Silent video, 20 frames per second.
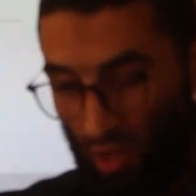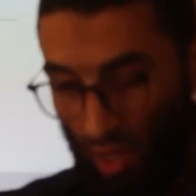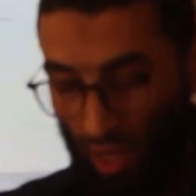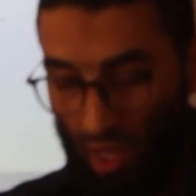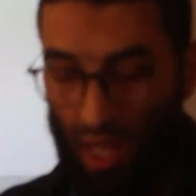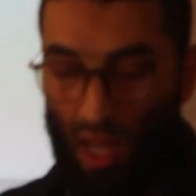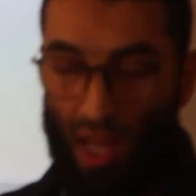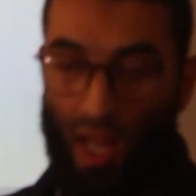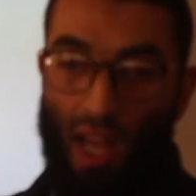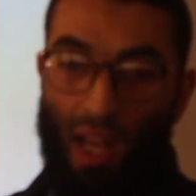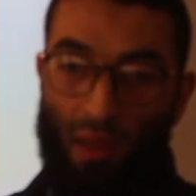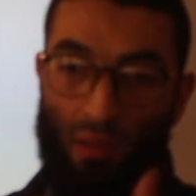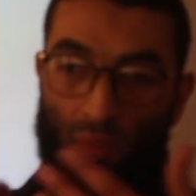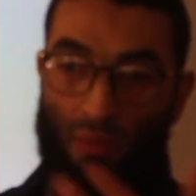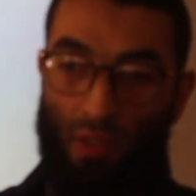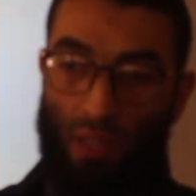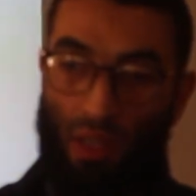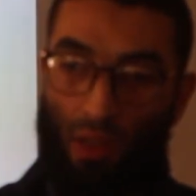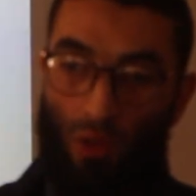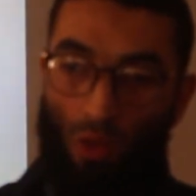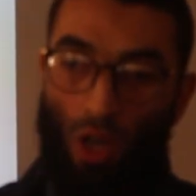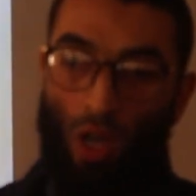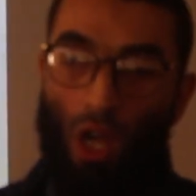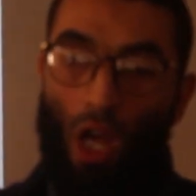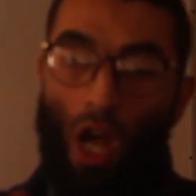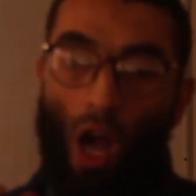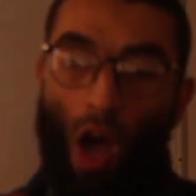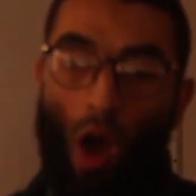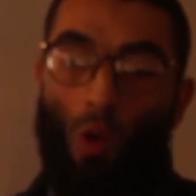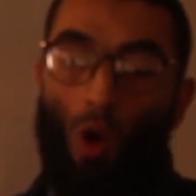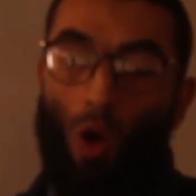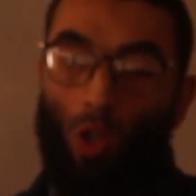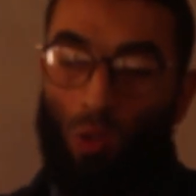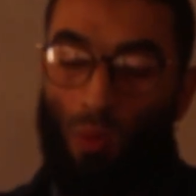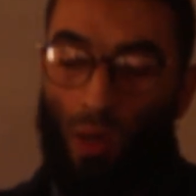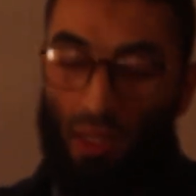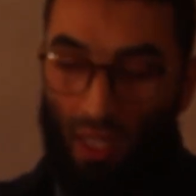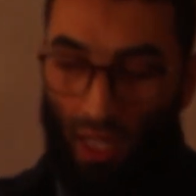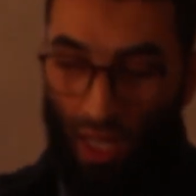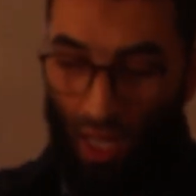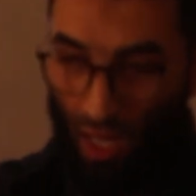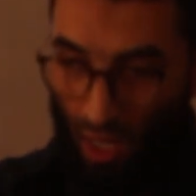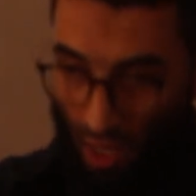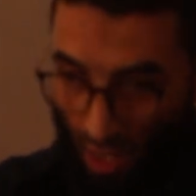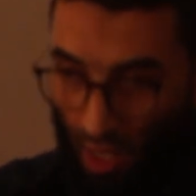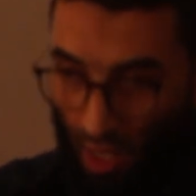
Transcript: وكده يبتدي يروح هو اوتوماتيك